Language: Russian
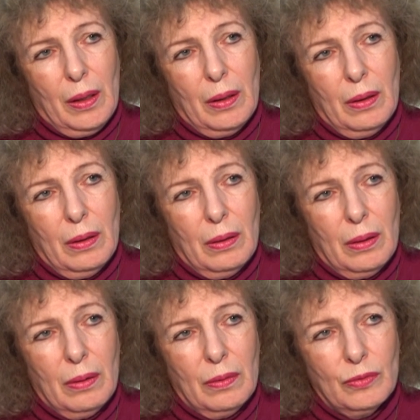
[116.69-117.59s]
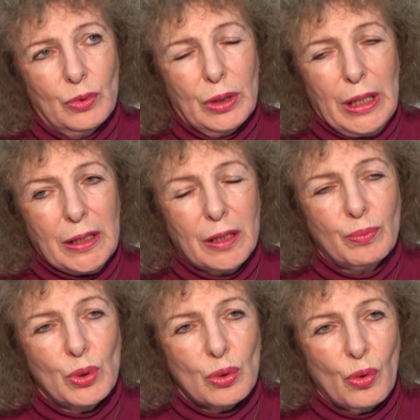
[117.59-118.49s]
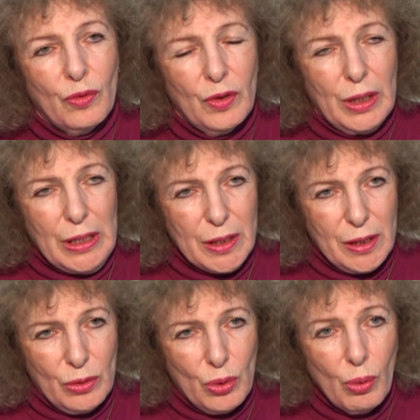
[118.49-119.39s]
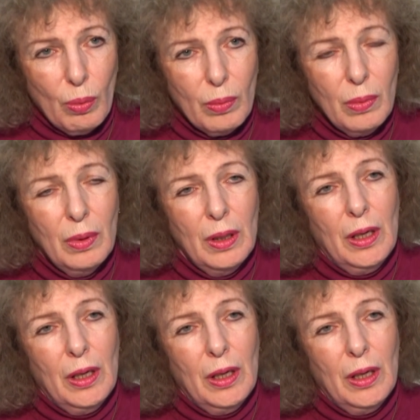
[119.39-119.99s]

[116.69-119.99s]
А, вот этот постковидный синдром